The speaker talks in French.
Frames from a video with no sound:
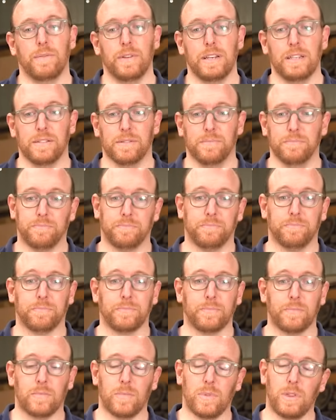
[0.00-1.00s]
valise.
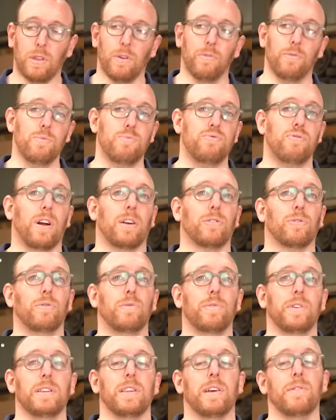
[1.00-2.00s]
Vous pouvez
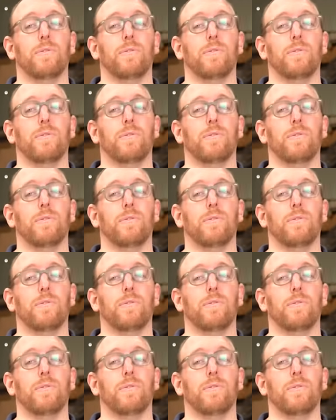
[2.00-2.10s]
retrouver des